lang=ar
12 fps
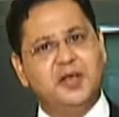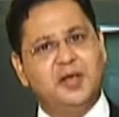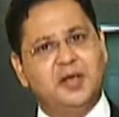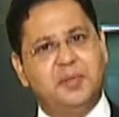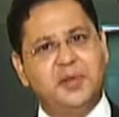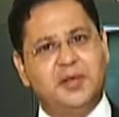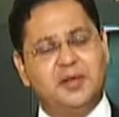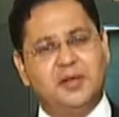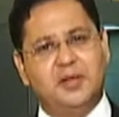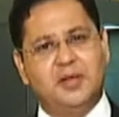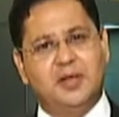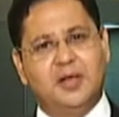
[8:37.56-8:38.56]
الكبير
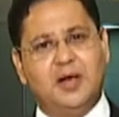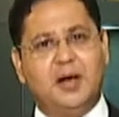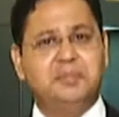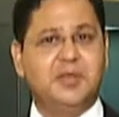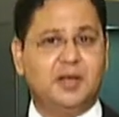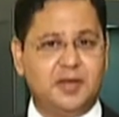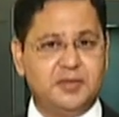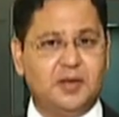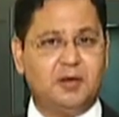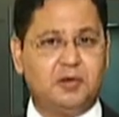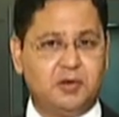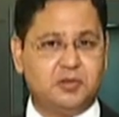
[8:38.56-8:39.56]
عبد القادر
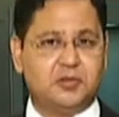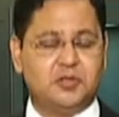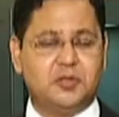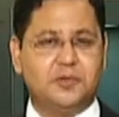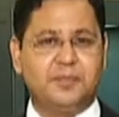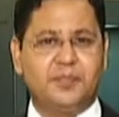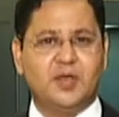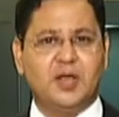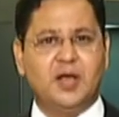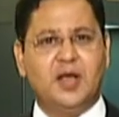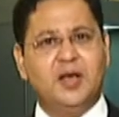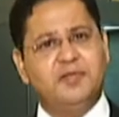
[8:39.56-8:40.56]
القط
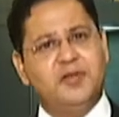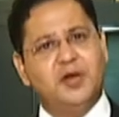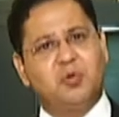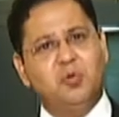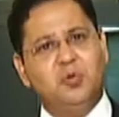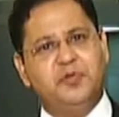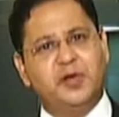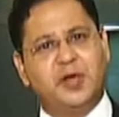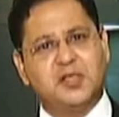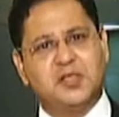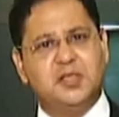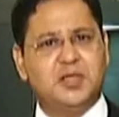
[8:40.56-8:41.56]
الذي يقول في
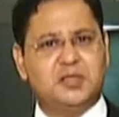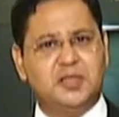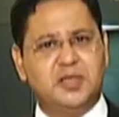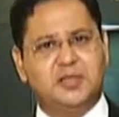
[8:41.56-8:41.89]
قصيدته